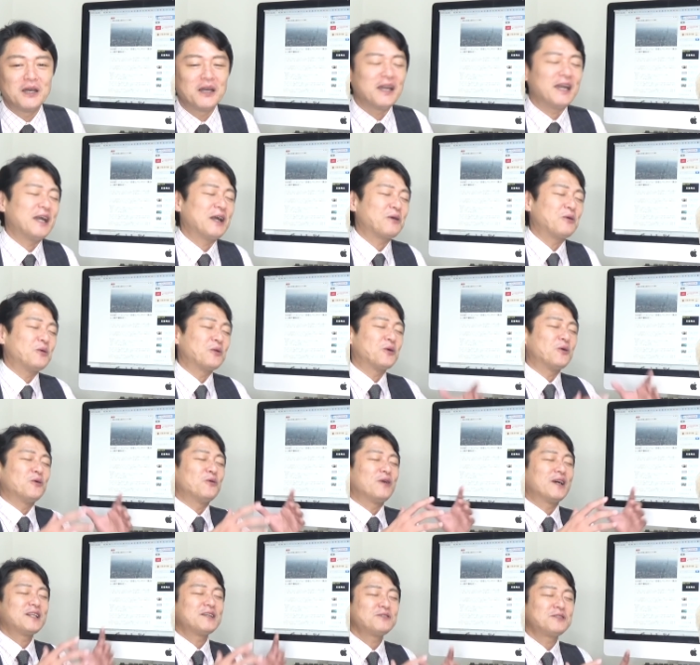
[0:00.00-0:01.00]
えー、この
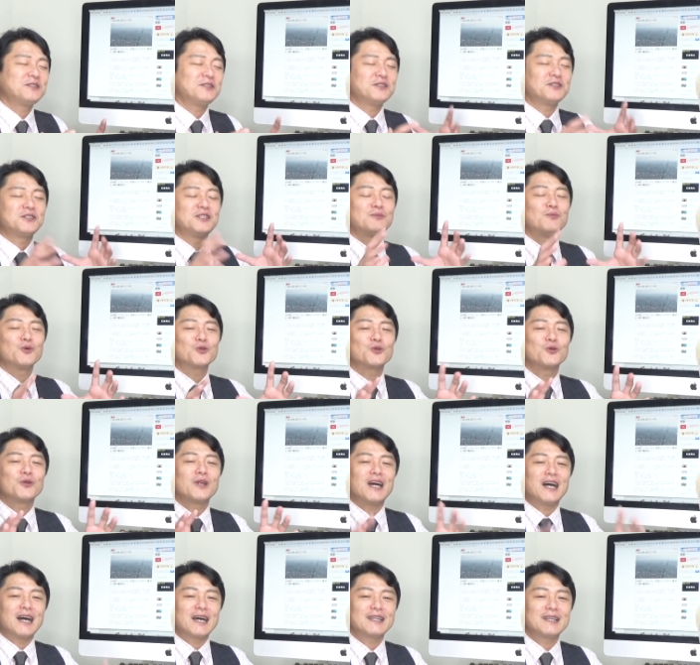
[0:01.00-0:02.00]
私地元
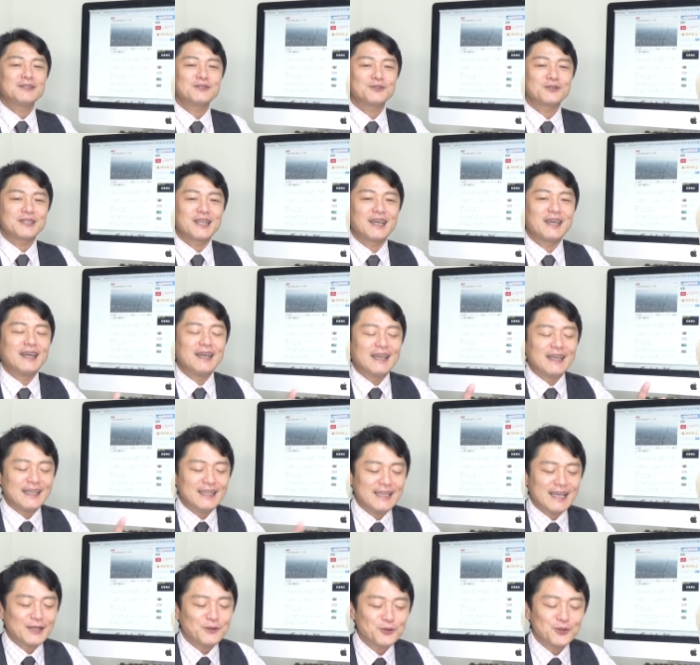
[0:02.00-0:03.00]
の足立区で嫌